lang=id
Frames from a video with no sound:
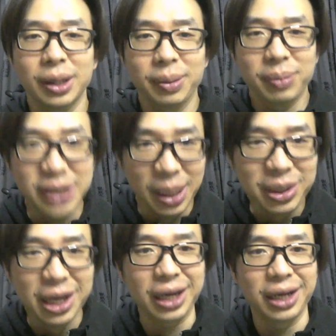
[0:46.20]
bisa
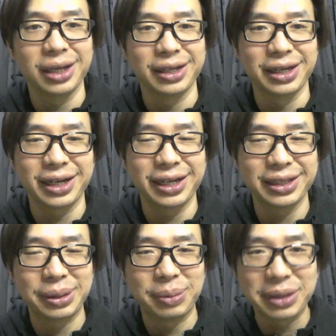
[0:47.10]
menang ya
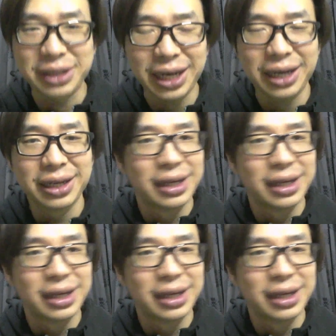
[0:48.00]
kan menang